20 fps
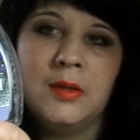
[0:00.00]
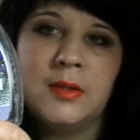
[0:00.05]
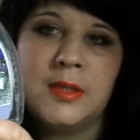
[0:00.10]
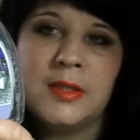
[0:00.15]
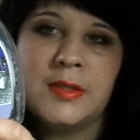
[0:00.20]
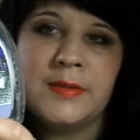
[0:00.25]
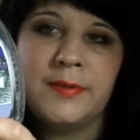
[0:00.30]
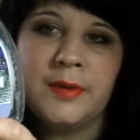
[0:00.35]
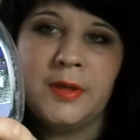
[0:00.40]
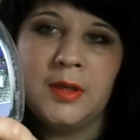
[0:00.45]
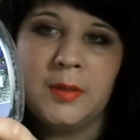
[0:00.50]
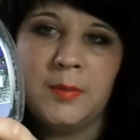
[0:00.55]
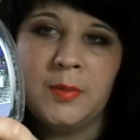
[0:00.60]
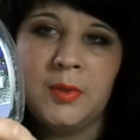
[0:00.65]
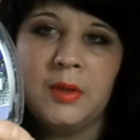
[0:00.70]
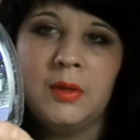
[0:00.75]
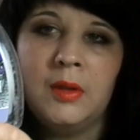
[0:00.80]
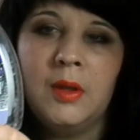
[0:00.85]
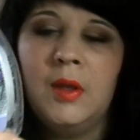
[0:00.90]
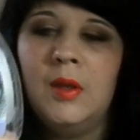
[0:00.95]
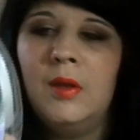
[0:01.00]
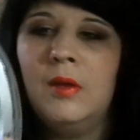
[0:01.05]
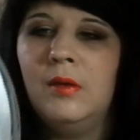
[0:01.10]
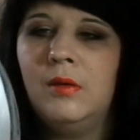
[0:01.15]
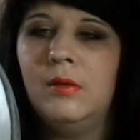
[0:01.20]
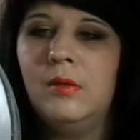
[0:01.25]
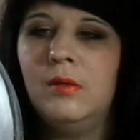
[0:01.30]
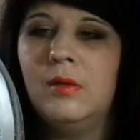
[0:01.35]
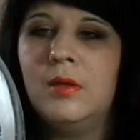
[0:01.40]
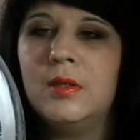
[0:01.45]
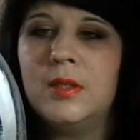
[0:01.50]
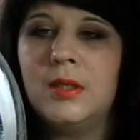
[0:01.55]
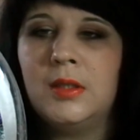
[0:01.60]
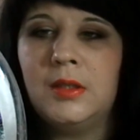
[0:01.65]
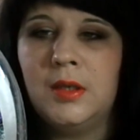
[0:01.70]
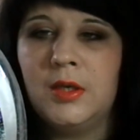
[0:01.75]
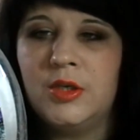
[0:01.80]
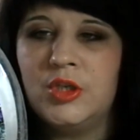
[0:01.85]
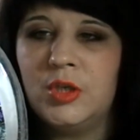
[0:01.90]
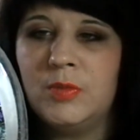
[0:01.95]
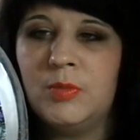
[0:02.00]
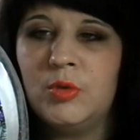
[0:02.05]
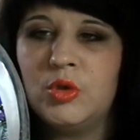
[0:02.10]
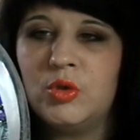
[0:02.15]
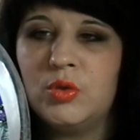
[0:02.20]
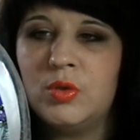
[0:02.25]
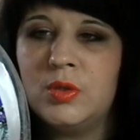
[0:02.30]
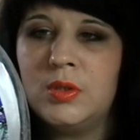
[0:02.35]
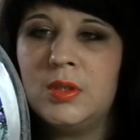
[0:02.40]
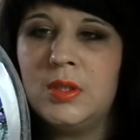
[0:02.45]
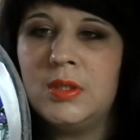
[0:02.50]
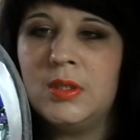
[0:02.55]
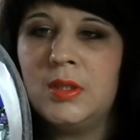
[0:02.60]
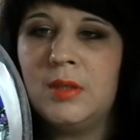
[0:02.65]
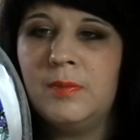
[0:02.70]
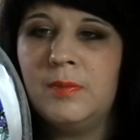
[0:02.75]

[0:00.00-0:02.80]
со своими э, задачами, что здесь